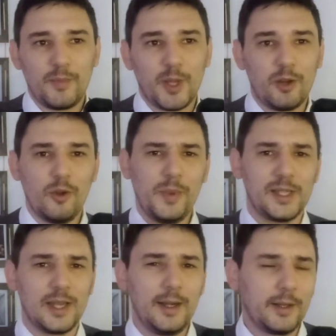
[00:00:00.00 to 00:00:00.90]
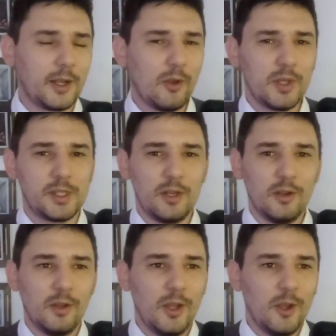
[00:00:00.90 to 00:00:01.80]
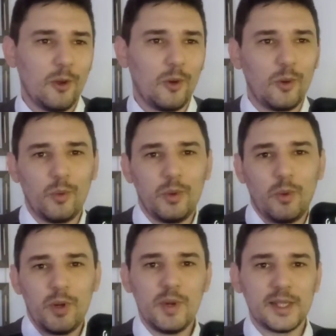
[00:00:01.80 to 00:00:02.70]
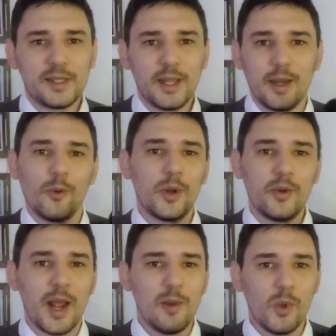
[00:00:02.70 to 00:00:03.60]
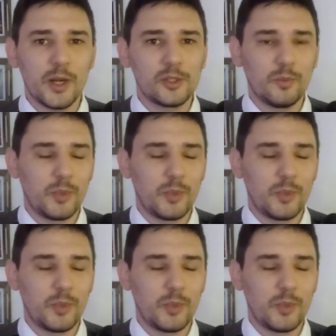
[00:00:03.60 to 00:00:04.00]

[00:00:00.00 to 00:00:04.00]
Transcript: pero no para salir de joda, sino o, en una cena o en un almuerzo,